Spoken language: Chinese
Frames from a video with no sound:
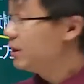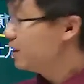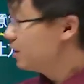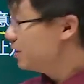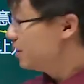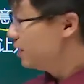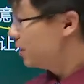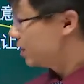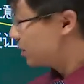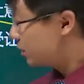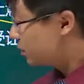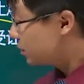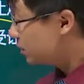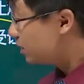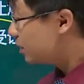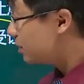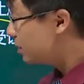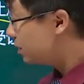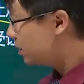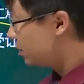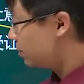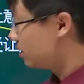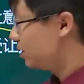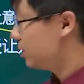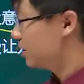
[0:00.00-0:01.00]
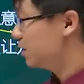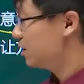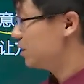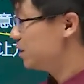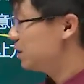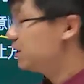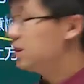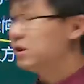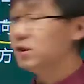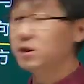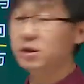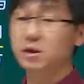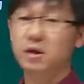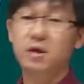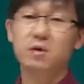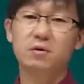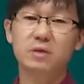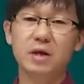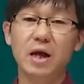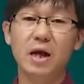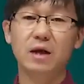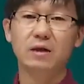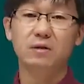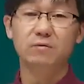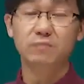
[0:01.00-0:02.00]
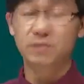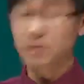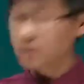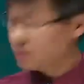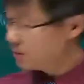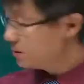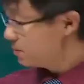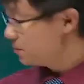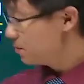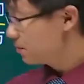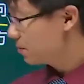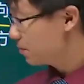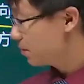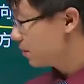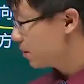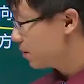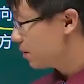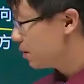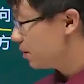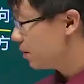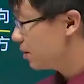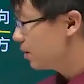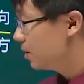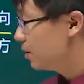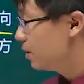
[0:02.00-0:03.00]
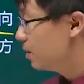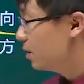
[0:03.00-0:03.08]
也涉及到一个尽职调查的问题啊。